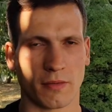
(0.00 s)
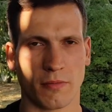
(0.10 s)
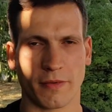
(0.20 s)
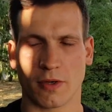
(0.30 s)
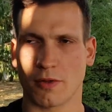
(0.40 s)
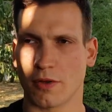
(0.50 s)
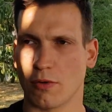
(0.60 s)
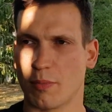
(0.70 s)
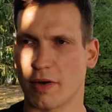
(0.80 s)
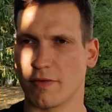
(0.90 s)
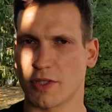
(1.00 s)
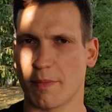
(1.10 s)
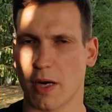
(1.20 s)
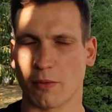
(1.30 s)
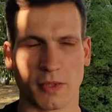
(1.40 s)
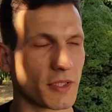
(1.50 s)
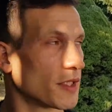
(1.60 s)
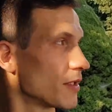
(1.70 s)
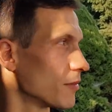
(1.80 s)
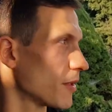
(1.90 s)
głównie chodzi o uprawę rzepaku,
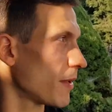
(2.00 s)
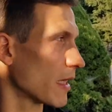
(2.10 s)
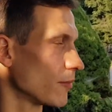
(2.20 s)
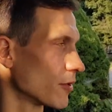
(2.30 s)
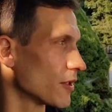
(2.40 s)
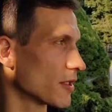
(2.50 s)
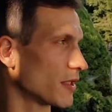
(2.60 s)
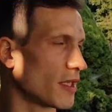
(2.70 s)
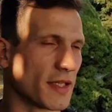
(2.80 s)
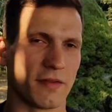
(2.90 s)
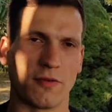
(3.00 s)
także z tym rzepakiem troszeczkę teraz